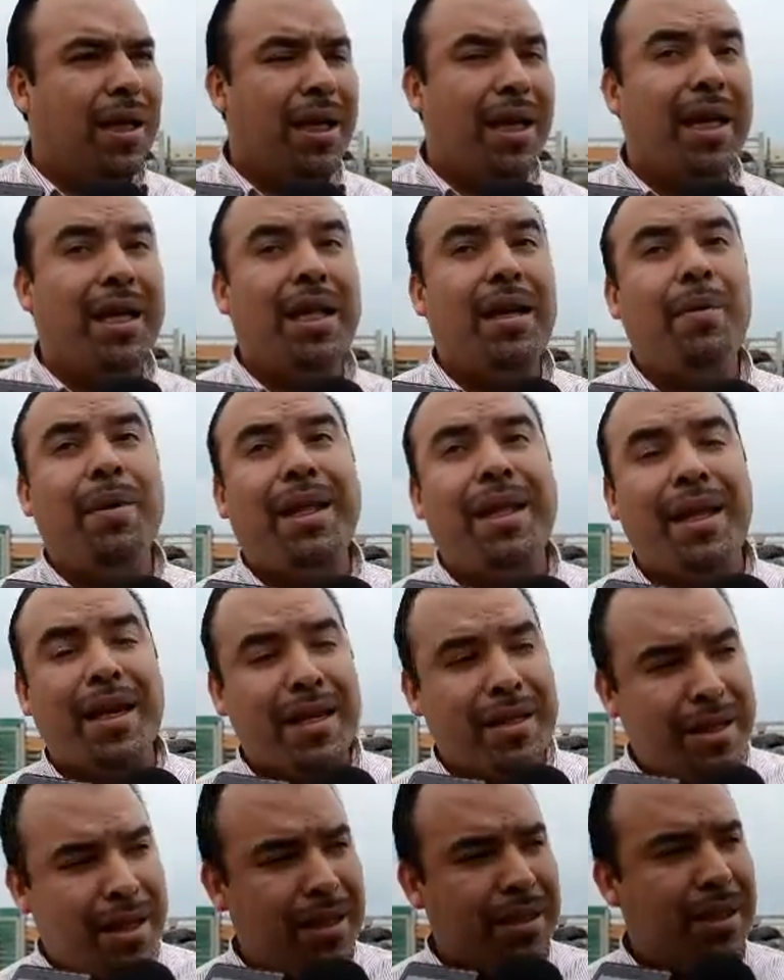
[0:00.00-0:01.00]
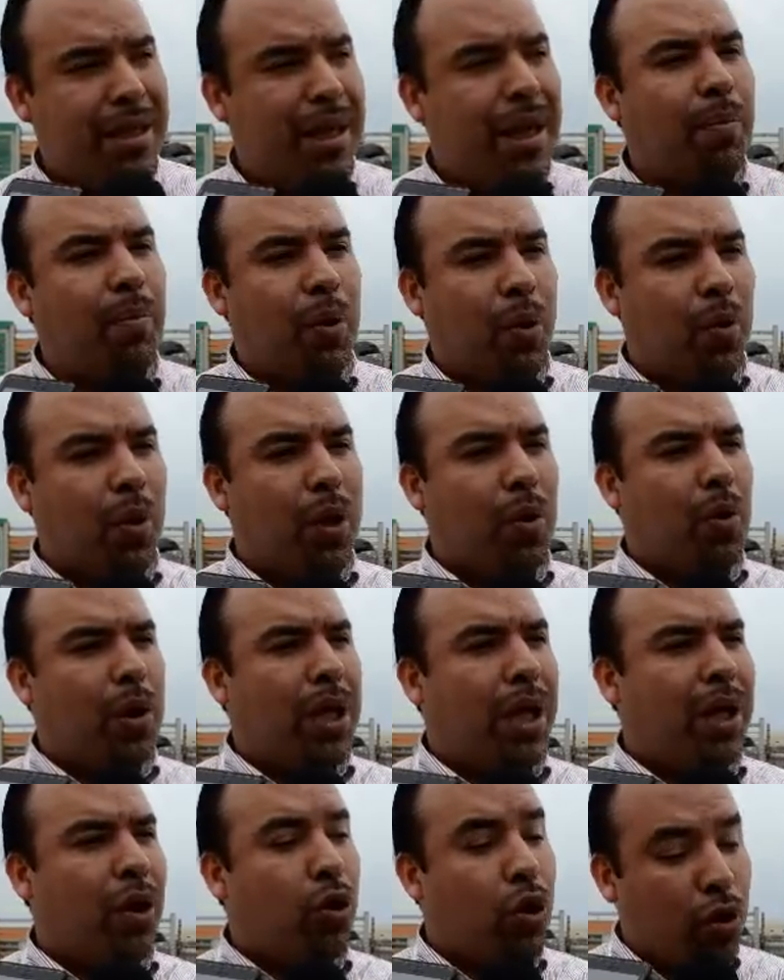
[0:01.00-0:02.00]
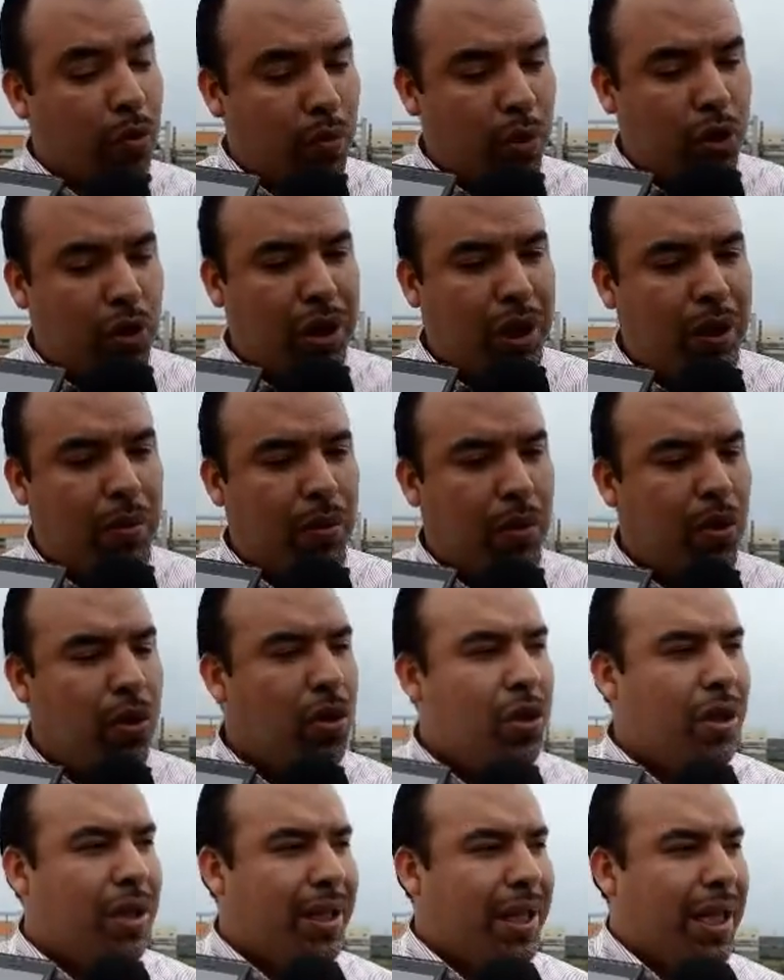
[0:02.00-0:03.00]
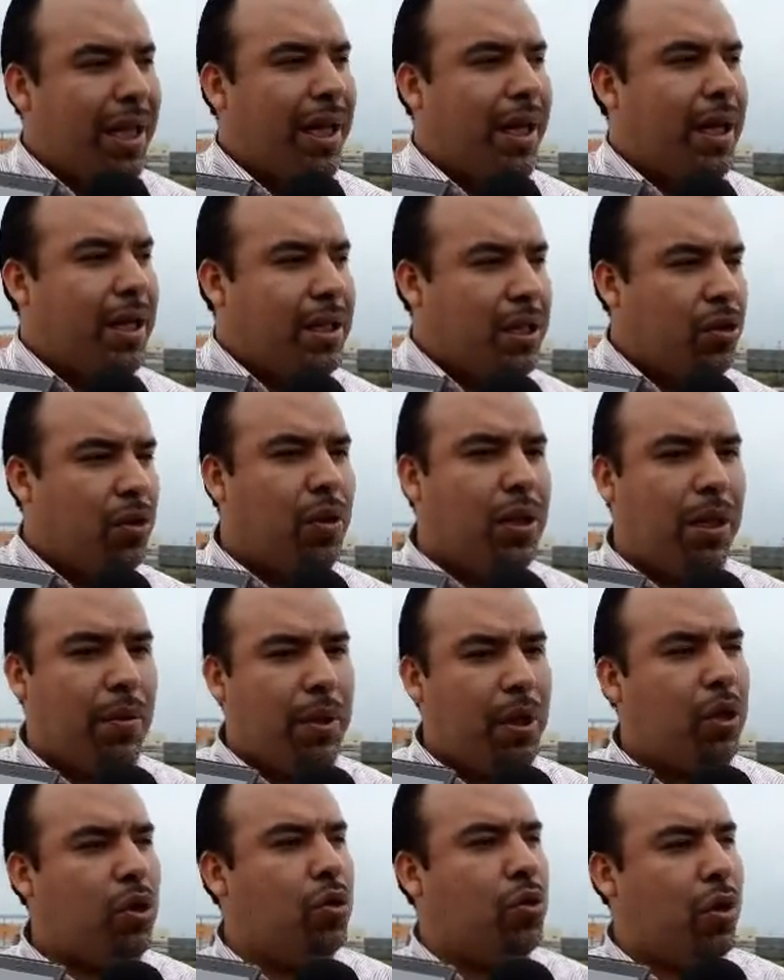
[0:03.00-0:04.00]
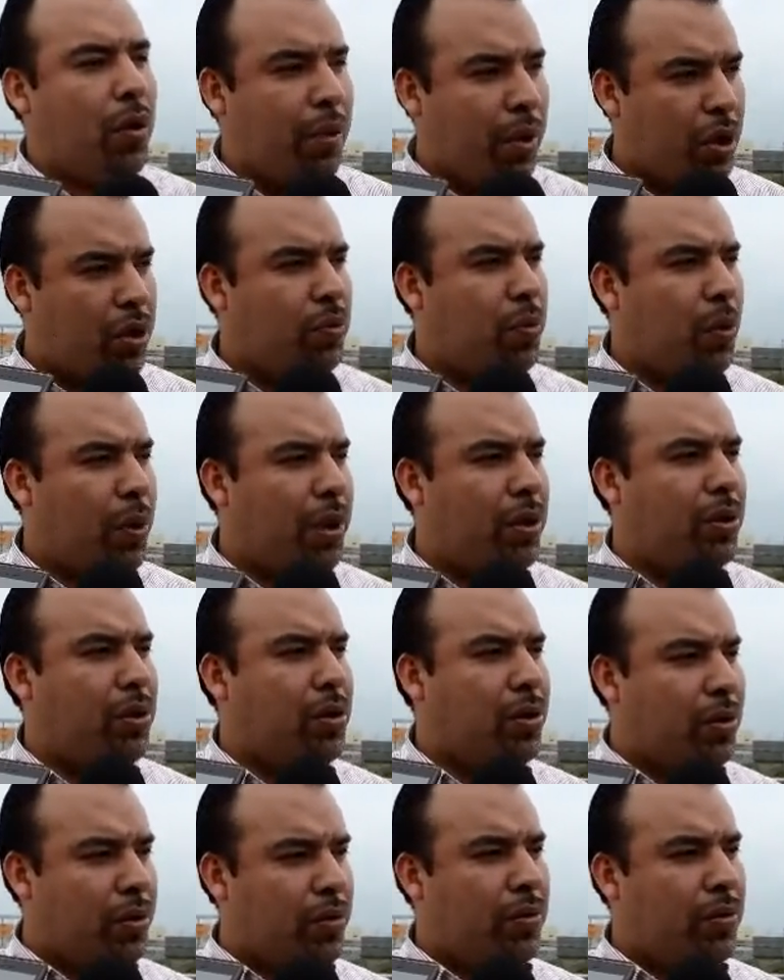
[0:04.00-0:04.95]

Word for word: que debe de resarcir la Procuraduría con motivo del ejercicio indebido de servidores públicos.